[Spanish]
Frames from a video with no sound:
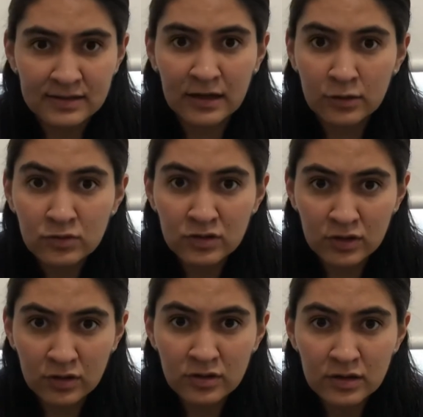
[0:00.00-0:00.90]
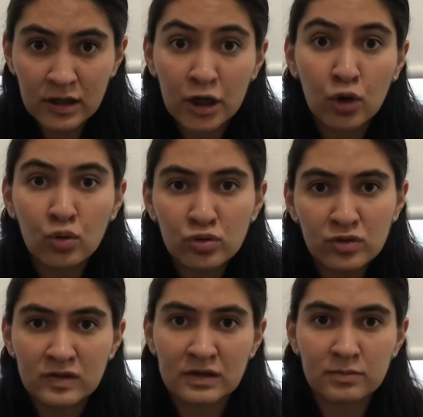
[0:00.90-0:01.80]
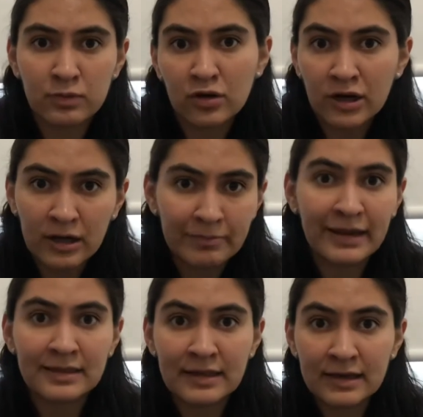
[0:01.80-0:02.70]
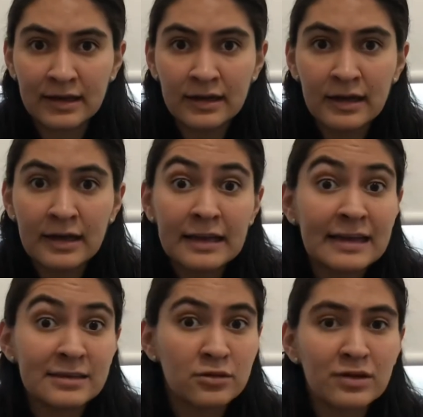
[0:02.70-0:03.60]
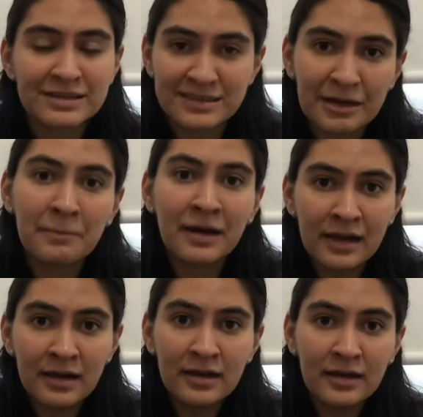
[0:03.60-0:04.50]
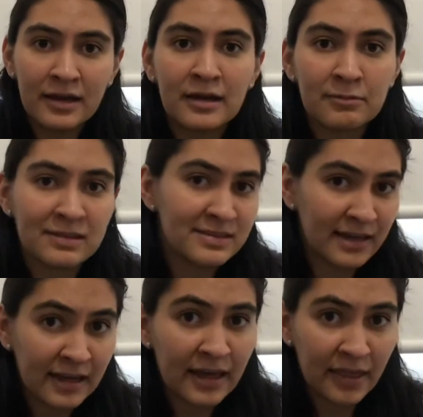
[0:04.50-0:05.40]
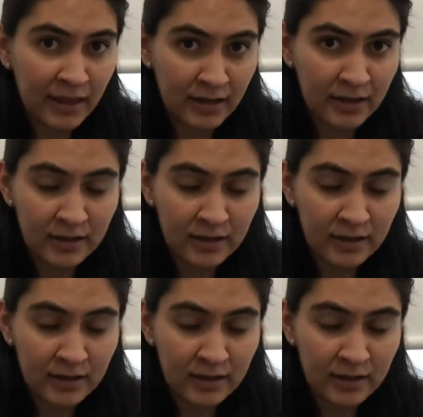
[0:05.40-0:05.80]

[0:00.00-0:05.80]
anuncios y juntos exploren y platiquen qué es lo que está mal en el mensaje que dan.